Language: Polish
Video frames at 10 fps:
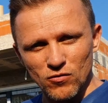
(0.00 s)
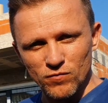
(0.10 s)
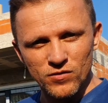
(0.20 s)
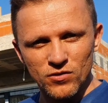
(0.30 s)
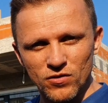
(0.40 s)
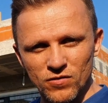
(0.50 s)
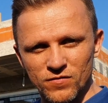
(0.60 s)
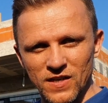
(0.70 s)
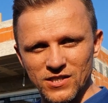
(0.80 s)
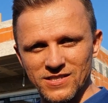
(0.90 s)
również
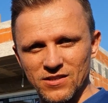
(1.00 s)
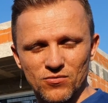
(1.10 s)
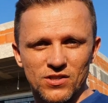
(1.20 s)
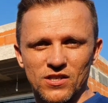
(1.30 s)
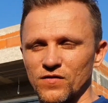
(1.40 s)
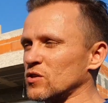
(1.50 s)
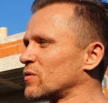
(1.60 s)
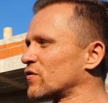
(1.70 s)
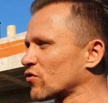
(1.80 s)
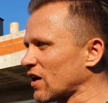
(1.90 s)
rozważyć zatrudnienie firmy
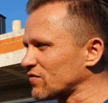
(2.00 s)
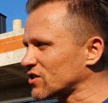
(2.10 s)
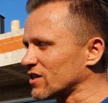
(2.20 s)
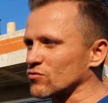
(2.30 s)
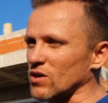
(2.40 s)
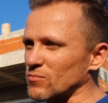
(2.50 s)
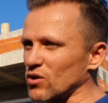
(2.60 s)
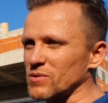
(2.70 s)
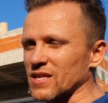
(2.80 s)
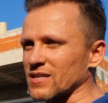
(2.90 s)
wykonawczej, która
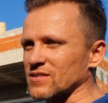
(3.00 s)
byłaby tak